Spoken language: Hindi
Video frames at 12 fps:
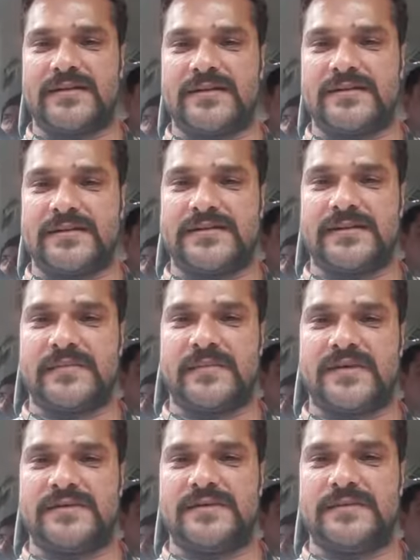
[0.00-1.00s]
नीतीश
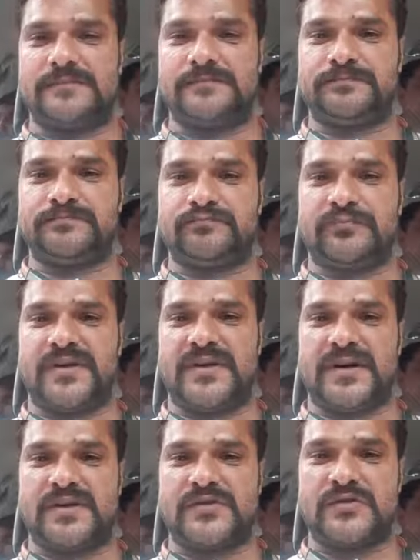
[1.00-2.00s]
शर्मा जी
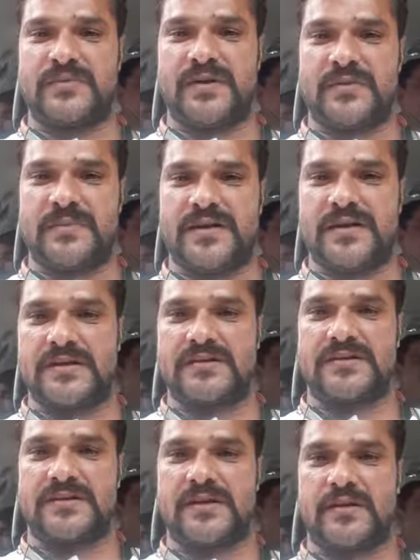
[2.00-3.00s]
विकास कुमार विकास
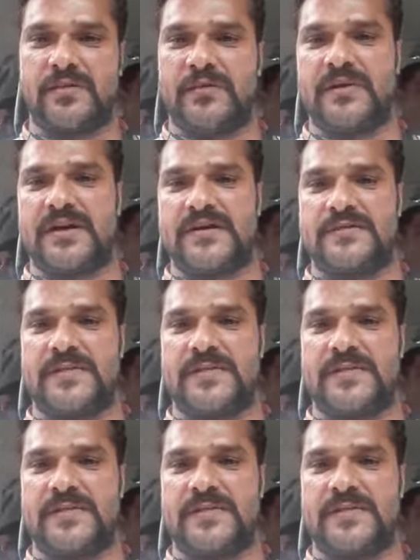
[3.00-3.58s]
लव यू विकास